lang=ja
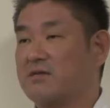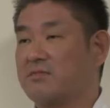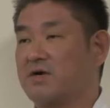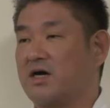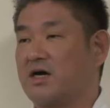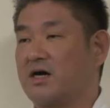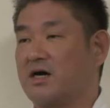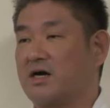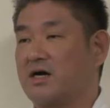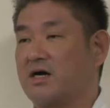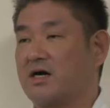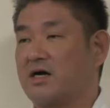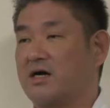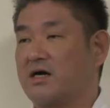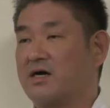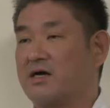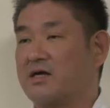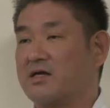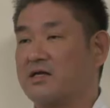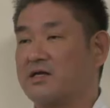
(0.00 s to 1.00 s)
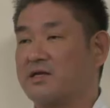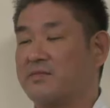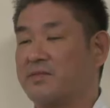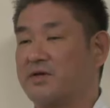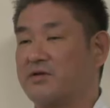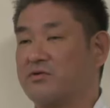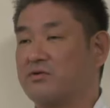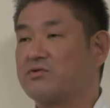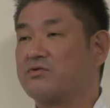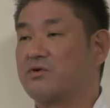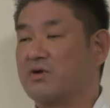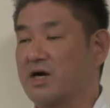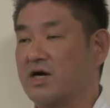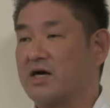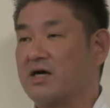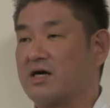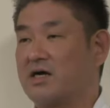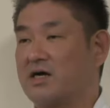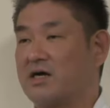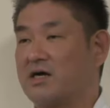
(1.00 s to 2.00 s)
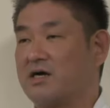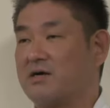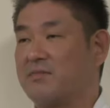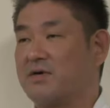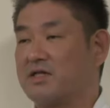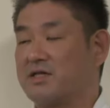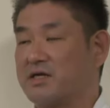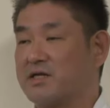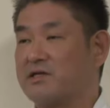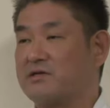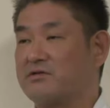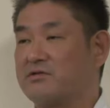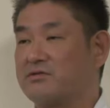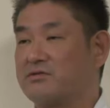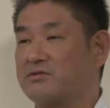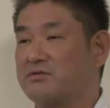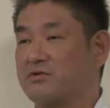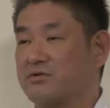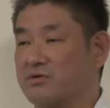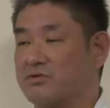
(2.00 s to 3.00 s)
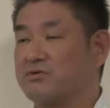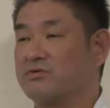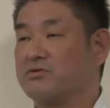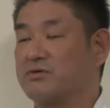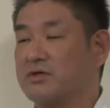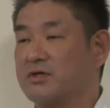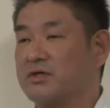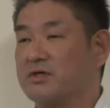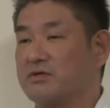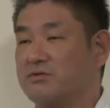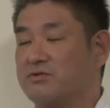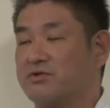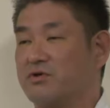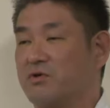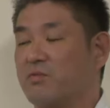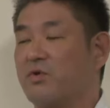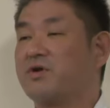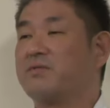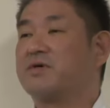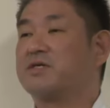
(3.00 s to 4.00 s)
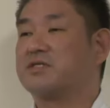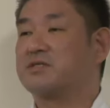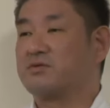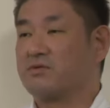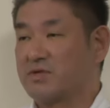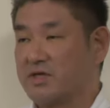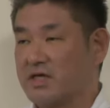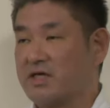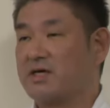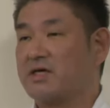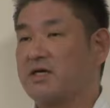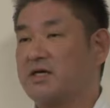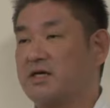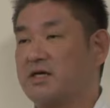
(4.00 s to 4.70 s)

まあ決めることが、まあ、できるというふうに思いますので、